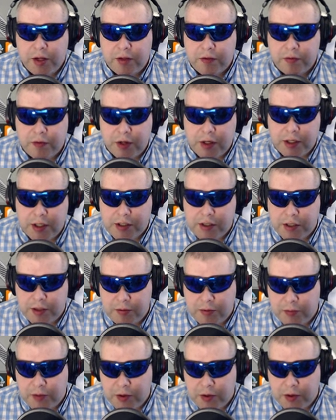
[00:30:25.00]
Twoje
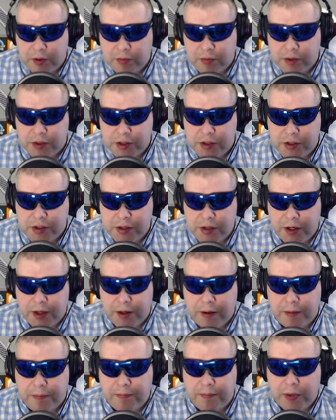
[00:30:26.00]
naczepy mogą być, e,
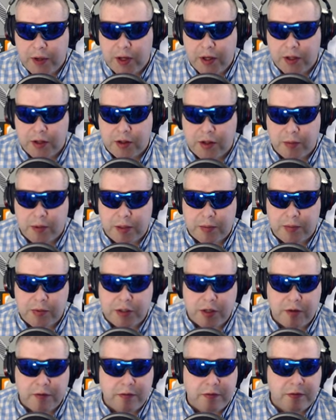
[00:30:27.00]
dobra,
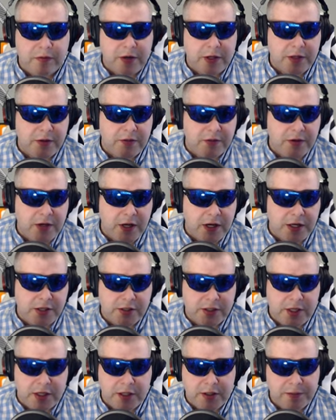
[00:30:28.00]
przechowywane w
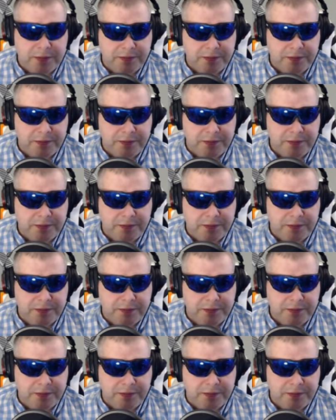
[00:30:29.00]
garażach.